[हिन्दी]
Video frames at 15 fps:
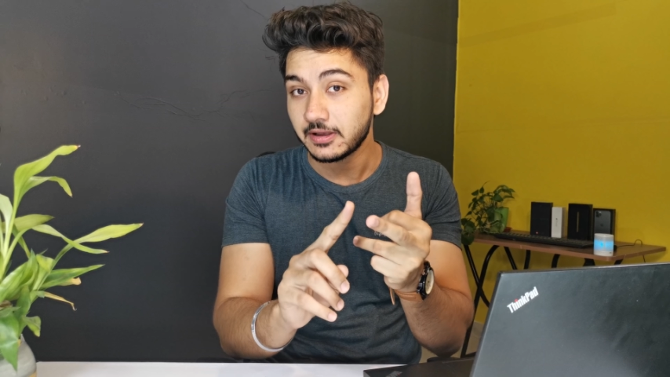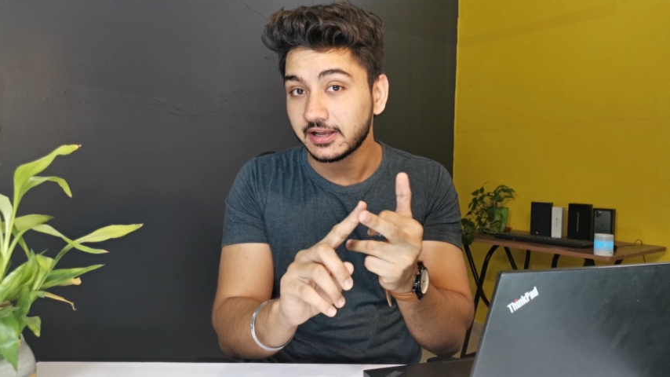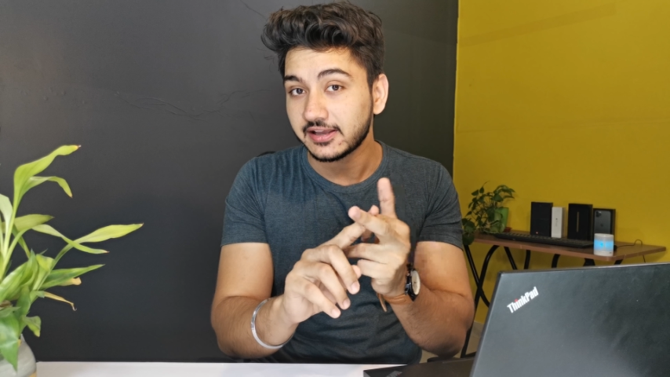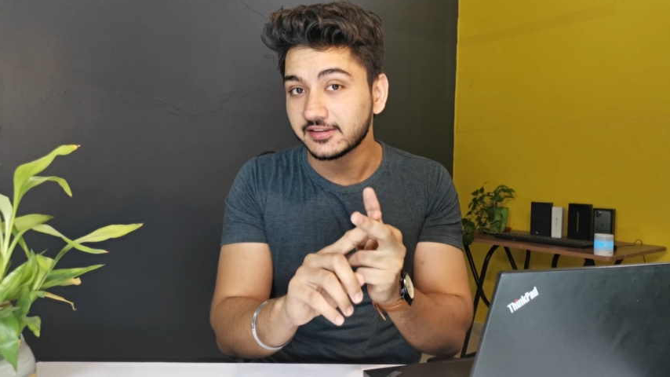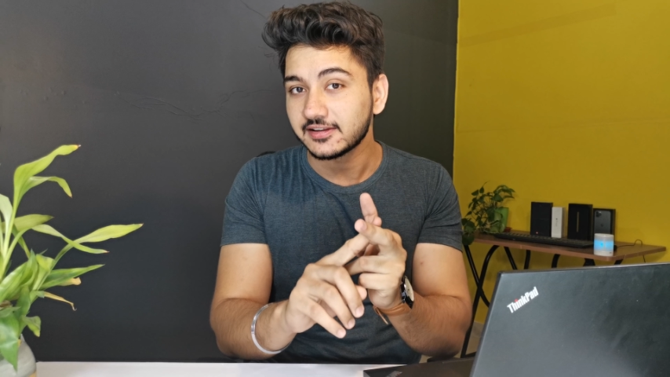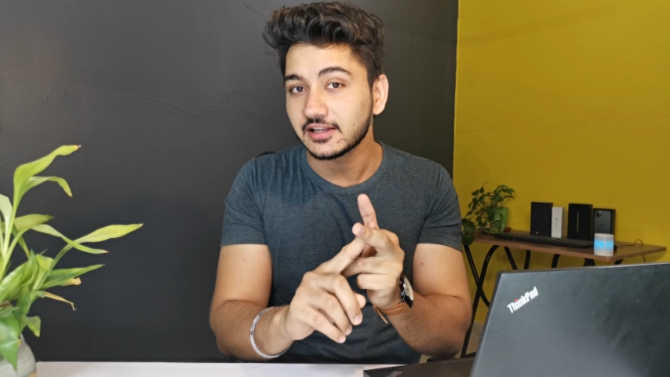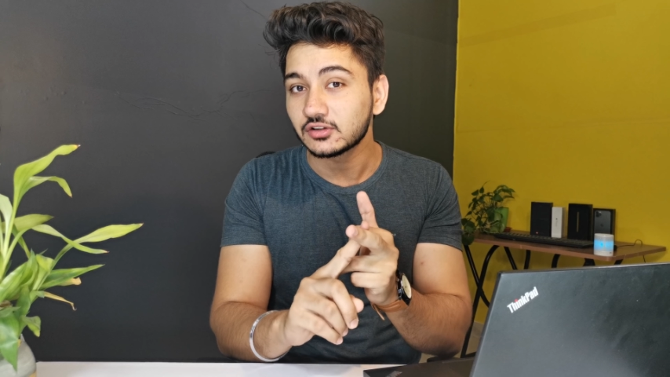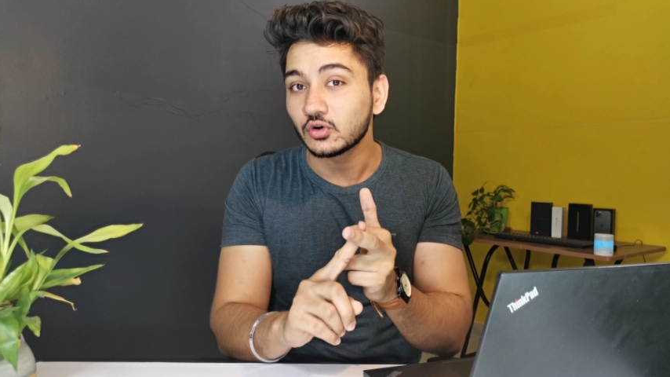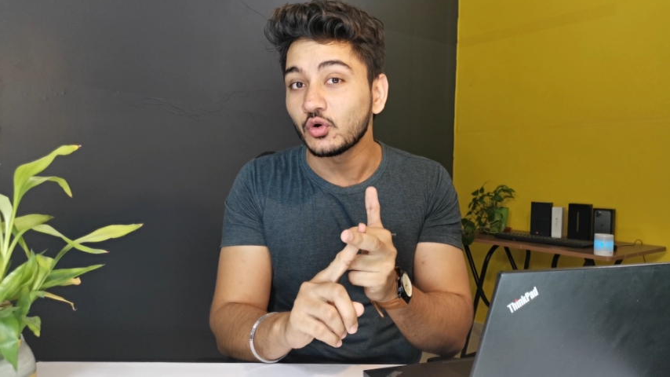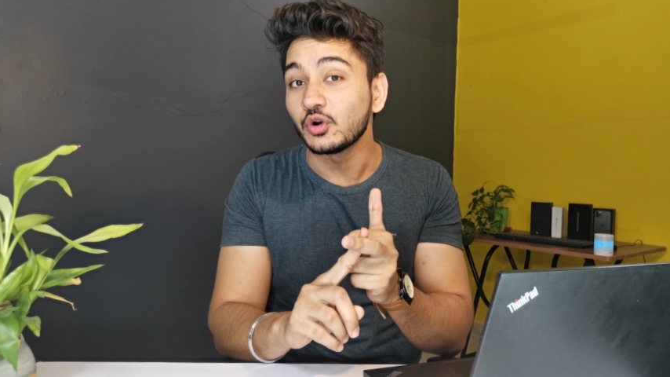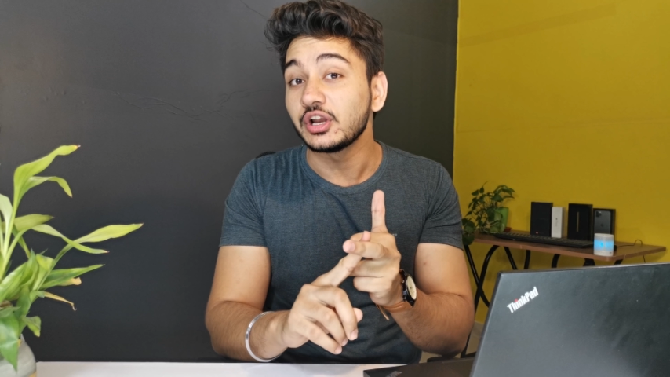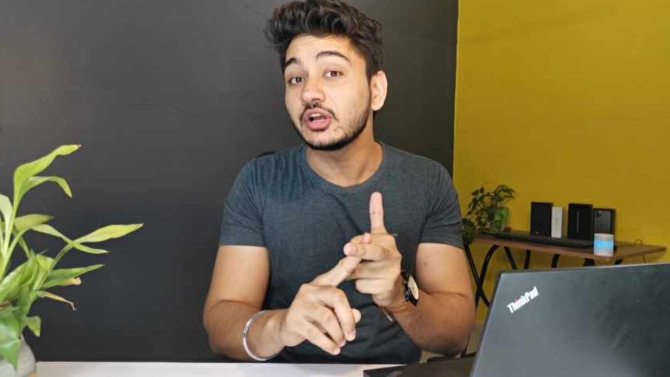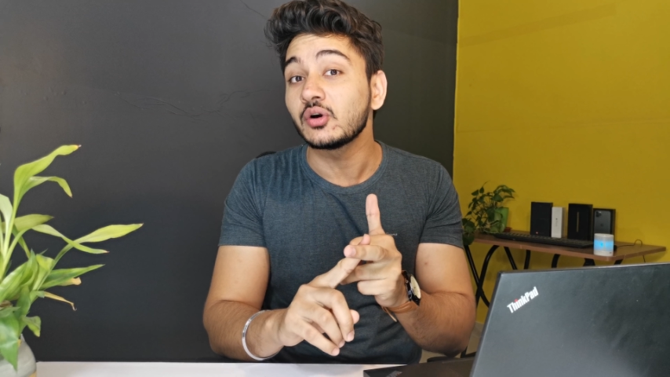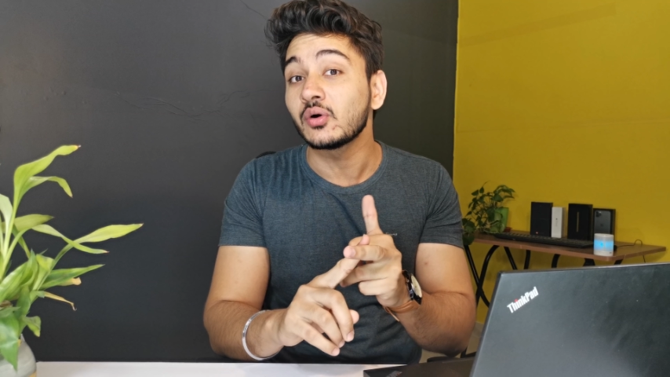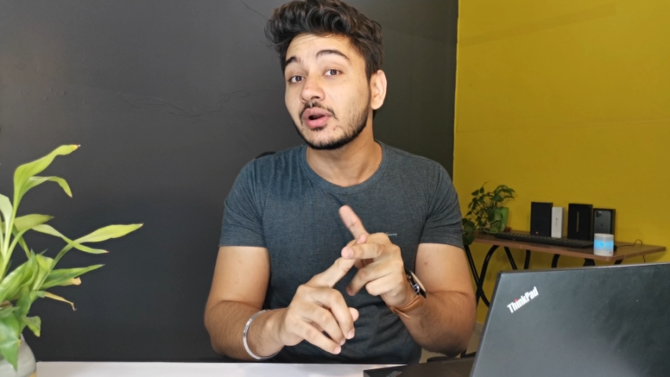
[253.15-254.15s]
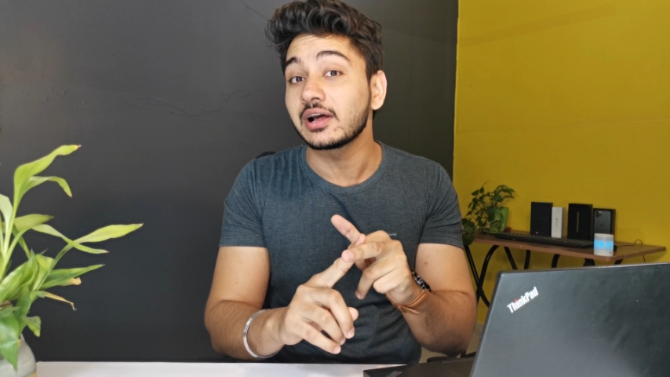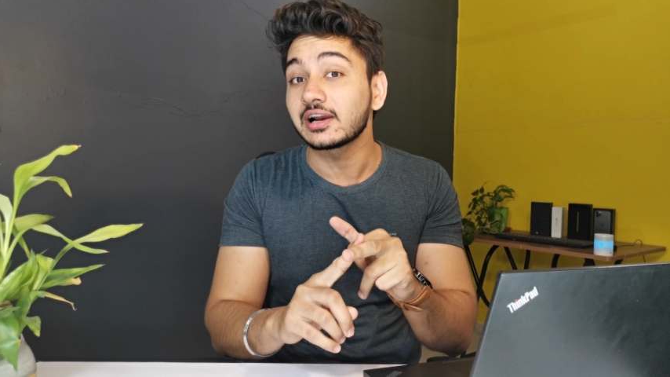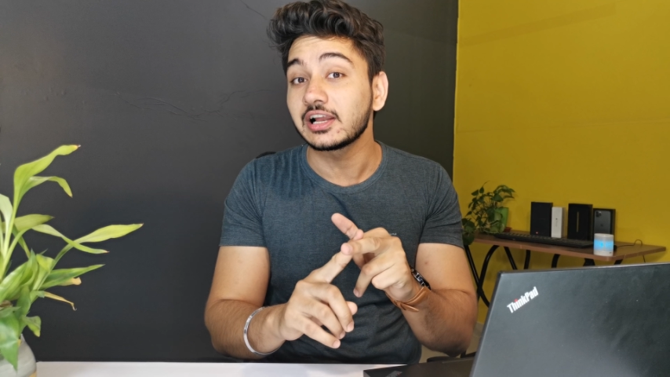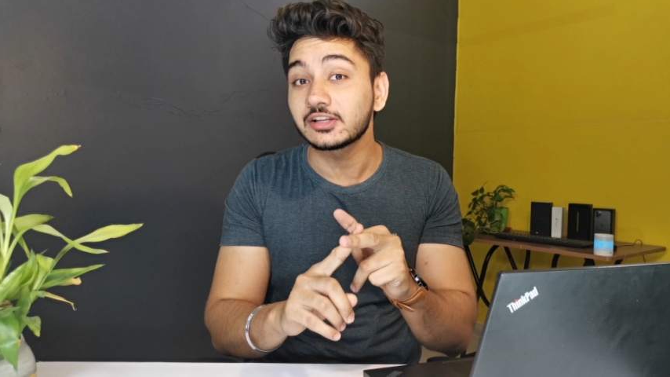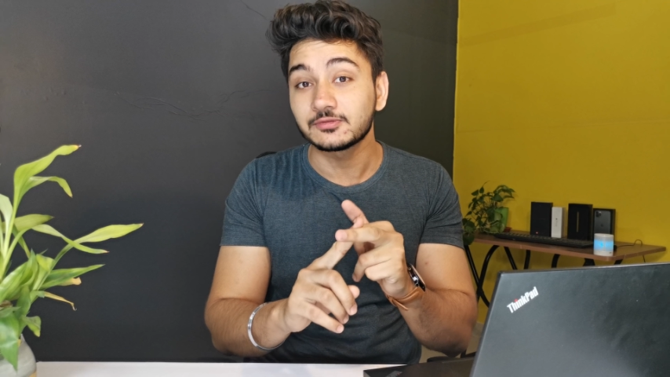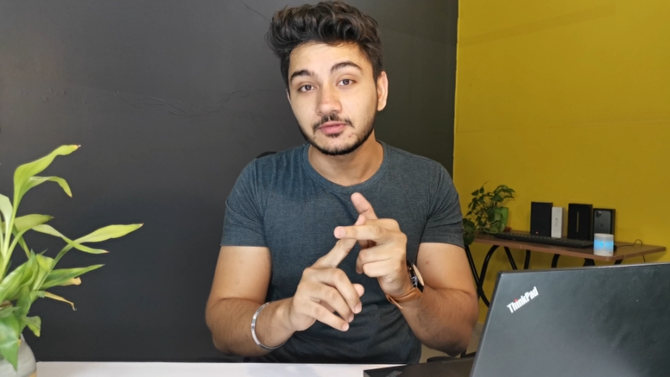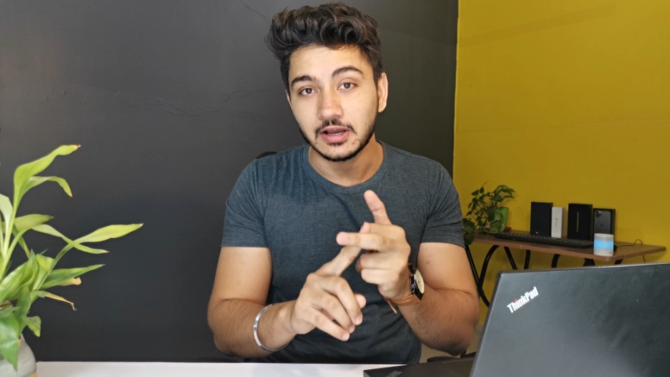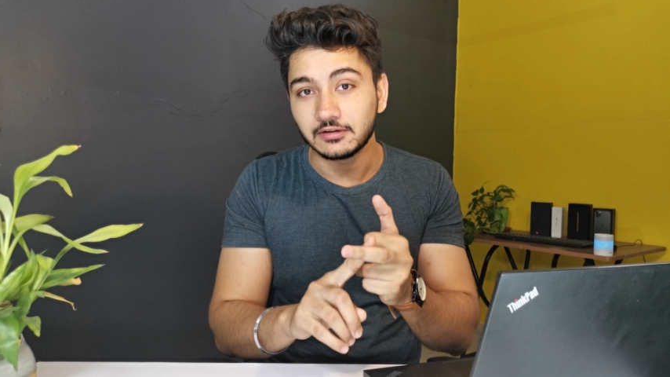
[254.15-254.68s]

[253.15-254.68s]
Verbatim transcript: बैक के साथ कॉर्निंग गोला ग्लास